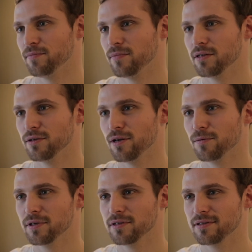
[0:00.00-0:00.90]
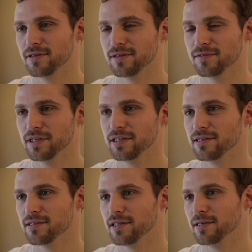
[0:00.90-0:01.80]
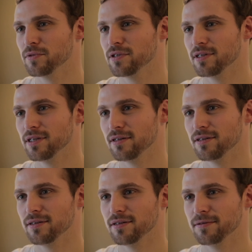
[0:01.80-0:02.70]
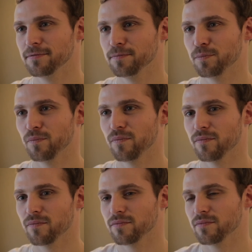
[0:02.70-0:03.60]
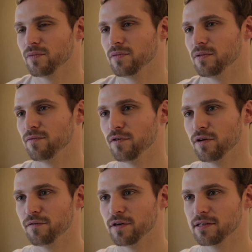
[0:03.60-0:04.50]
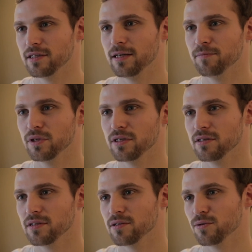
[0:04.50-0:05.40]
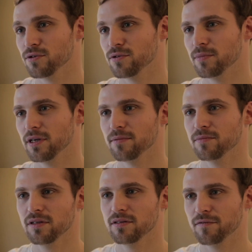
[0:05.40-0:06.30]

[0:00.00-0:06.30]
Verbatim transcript: Also ich glaube, das, das wichtigste Lebensziel äh, von fast jedem ist es, gesund zu bleiben, dass